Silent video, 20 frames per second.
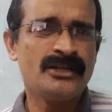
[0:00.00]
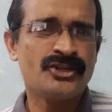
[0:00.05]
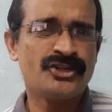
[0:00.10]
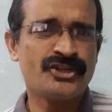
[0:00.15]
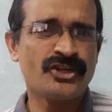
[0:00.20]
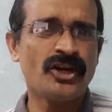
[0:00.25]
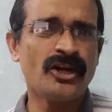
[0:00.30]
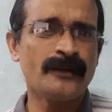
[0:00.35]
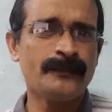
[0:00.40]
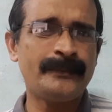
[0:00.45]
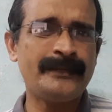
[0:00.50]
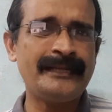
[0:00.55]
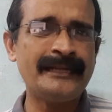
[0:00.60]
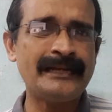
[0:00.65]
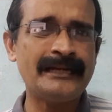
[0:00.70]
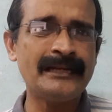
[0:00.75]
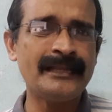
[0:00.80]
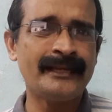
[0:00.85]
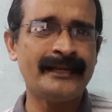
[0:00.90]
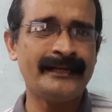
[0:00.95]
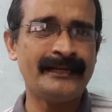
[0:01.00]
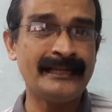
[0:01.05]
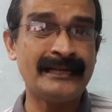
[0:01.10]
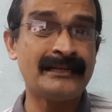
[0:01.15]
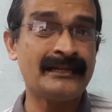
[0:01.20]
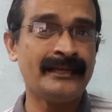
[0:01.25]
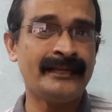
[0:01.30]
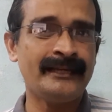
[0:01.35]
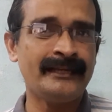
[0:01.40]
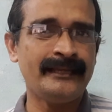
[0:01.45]
ஷார்ப் டிக்ளைன்
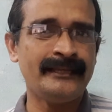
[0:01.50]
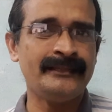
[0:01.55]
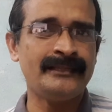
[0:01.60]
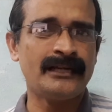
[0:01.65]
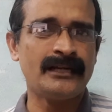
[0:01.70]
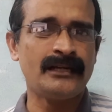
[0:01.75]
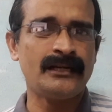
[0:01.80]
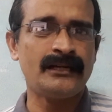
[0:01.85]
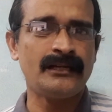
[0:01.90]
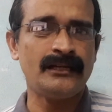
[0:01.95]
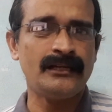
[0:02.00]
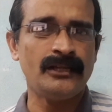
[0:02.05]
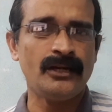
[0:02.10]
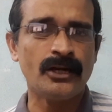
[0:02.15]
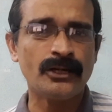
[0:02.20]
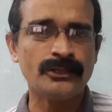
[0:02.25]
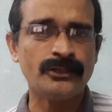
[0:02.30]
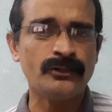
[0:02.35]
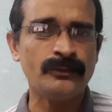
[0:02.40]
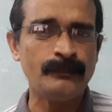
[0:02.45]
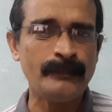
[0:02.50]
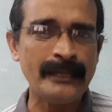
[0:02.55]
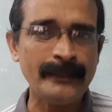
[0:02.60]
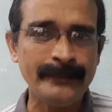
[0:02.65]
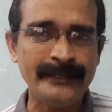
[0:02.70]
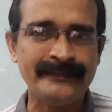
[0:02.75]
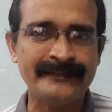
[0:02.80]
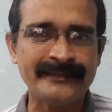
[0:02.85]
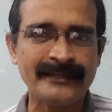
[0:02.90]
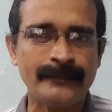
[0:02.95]
டிக்ளைன் இன் த லாக்டவுன்
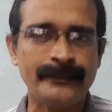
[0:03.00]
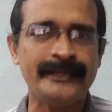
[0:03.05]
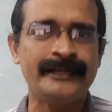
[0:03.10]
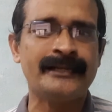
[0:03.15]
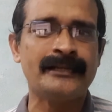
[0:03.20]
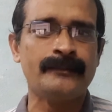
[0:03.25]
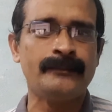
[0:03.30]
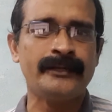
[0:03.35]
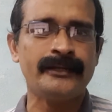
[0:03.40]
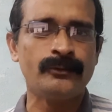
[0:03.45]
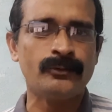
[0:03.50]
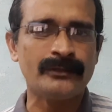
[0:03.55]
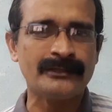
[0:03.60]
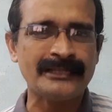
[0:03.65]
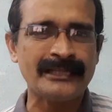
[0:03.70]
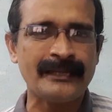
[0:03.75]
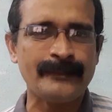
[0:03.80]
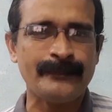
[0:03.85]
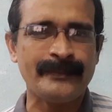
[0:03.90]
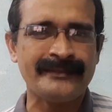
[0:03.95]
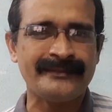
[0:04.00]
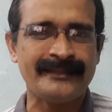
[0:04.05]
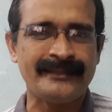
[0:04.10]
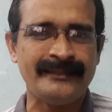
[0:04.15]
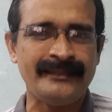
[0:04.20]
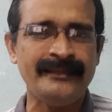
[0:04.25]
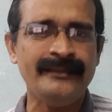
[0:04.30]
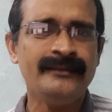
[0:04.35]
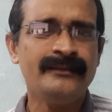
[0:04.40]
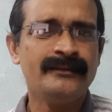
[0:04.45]
பேபிஸ் அப்படின்ற மாதிரி ஒரு தலைப்பு
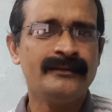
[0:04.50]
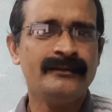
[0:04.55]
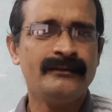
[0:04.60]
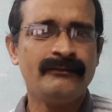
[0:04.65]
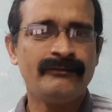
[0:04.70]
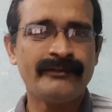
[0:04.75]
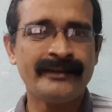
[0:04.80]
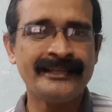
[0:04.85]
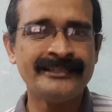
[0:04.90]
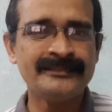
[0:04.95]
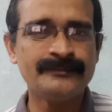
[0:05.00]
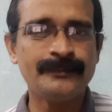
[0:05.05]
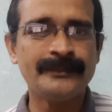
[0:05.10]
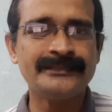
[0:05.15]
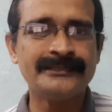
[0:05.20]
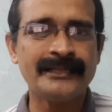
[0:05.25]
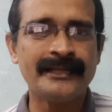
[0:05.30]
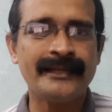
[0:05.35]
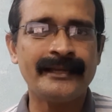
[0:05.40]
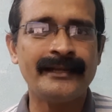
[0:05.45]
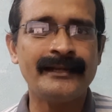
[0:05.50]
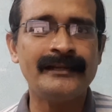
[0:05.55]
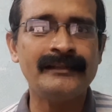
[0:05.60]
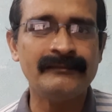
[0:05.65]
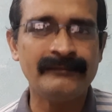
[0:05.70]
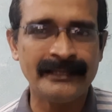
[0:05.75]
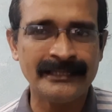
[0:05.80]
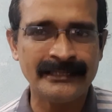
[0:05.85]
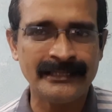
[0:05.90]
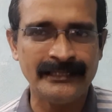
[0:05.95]
செய்தி பிரான்ஸ்
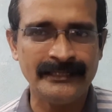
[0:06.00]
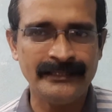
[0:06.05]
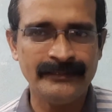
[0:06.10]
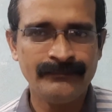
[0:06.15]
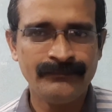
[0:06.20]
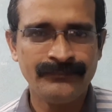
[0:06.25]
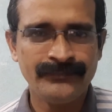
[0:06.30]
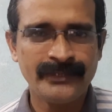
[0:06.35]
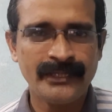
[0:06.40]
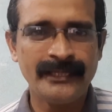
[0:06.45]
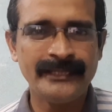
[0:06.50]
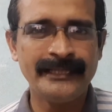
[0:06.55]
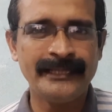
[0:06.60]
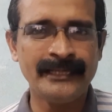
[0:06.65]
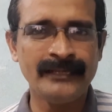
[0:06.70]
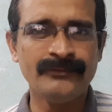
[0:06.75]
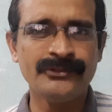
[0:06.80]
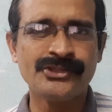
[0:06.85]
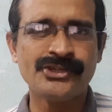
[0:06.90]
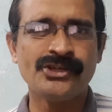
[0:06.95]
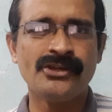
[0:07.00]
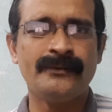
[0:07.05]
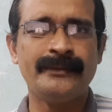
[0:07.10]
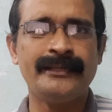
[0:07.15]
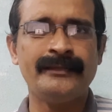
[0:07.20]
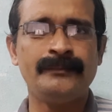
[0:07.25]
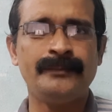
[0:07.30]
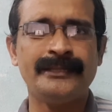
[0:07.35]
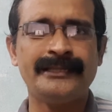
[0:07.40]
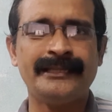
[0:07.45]
பத்திரிகைகளில் வந்தது அது என்ன விஷயம்
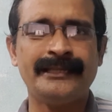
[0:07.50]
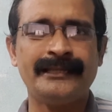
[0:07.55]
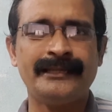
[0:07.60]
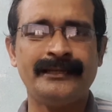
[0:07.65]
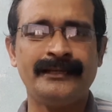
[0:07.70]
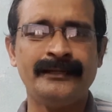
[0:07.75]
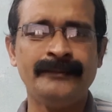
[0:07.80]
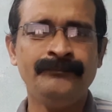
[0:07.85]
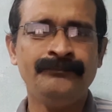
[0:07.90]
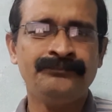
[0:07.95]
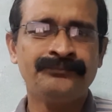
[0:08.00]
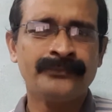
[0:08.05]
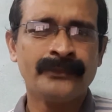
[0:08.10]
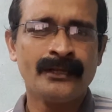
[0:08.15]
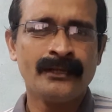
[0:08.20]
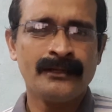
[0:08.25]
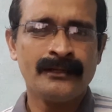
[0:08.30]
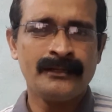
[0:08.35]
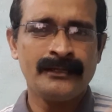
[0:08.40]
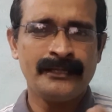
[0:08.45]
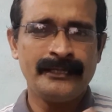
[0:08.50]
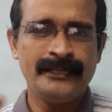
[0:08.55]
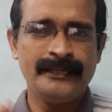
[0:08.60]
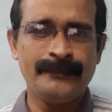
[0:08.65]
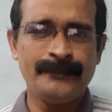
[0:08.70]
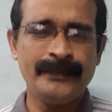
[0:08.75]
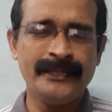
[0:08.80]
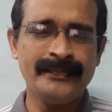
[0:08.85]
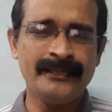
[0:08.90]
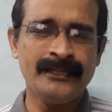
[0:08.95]
அப்படின்னு பார்த்தீங்கன்னா
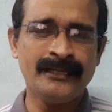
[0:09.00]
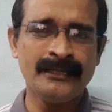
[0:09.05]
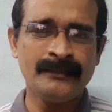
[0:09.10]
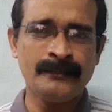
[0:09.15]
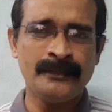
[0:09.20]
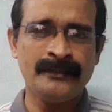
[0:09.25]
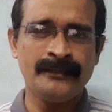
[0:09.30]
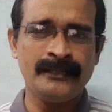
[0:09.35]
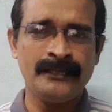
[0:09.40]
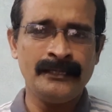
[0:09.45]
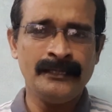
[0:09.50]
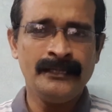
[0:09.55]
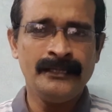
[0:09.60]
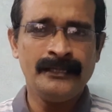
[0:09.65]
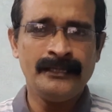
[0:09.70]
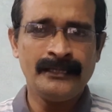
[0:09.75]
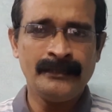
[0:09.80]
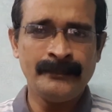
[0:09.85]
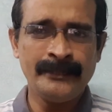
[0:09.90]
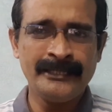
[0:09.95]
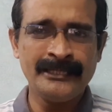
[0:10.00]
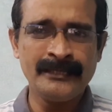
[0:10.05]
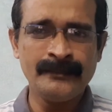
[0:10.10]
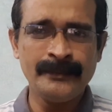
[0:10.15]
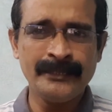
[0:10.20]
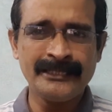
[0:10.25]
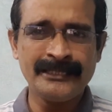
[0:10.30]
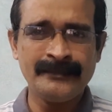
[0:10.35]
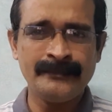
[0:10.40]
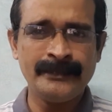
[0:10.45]
எப்படி தான் நம்ம நம்ம
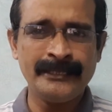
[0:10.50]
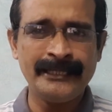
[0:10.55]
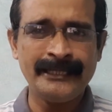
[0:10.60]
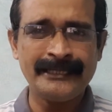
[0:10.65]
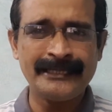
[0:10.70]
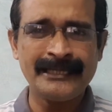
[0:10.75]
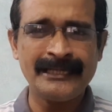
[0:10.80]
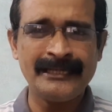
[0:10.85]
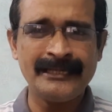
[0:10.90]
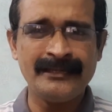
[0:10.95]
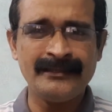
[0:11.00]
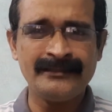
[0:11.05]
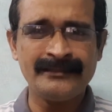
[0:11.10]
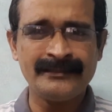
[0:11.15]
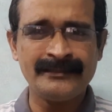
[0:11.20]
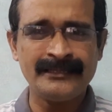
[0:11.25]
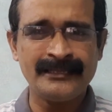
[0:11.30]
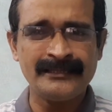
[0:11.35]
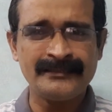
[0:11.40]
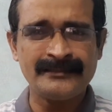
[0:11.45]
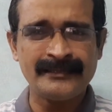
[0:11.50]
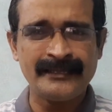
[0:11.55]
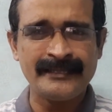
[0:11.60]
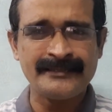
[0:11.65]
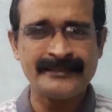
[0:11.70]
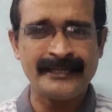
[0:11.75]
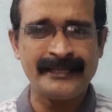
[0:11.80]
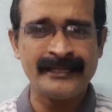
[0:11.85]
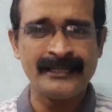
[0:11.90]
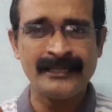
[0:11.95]
எதிர்பார்த்த மாதிரி இட்டாலியா இருந்தாலும் சரி
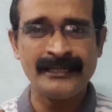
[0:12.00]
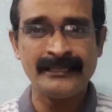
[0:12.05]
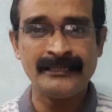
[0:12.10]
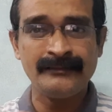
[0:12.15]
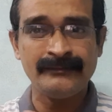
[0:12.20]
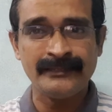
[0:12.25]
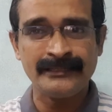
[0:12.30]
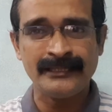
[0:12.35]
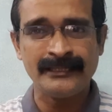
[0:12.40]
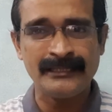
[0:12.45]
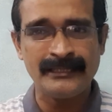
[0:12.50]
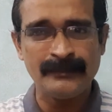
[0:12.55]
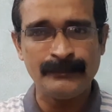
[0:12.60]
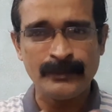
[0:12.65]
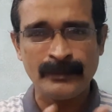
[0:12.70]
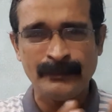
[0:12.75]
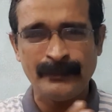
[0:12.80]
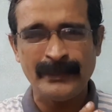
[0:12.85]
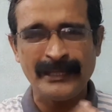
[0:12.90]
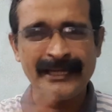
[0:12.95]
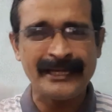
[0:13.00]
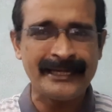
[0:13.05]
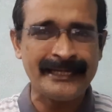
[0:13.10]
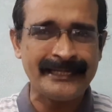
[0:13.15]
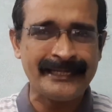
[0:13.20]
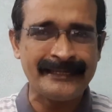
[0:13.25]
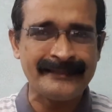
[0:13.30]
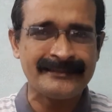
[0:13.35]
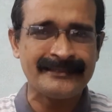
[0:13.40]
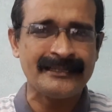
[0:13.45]
சைனாலேருந்து வந்ததுக்கப்புறம் பல
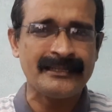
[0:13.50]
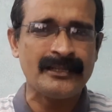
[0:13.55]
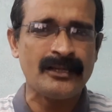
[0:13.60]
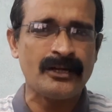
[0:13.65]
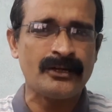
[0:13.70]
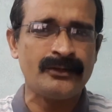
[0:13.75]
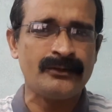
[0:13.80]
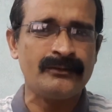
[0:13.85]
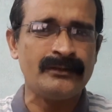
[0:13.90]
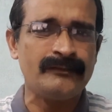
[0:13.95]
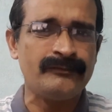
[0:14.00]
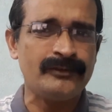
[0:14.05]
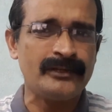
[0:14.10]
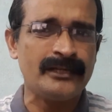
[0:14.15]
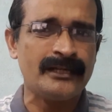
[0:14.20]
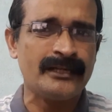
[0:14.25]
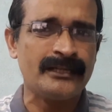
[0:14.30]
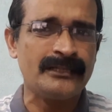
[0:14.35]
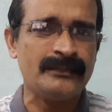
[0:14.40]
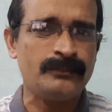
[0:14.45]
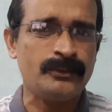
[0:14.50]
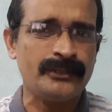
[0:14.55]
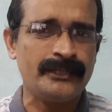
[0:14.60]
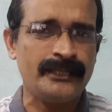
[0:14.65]
கண்ட்ரீஸில் லாக்டவுனில் ஃபுல்லாக இருந்த